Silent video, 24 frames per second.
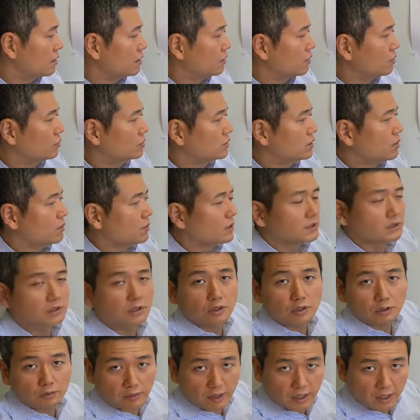行政罰って
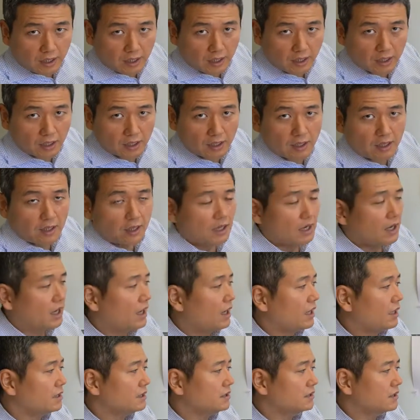いうのは
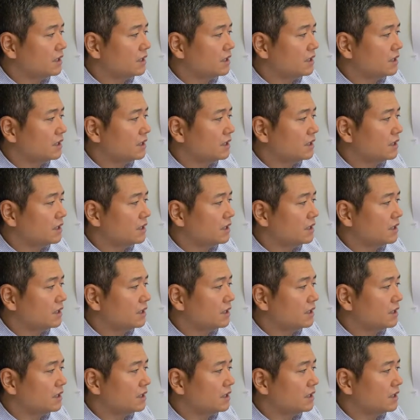犯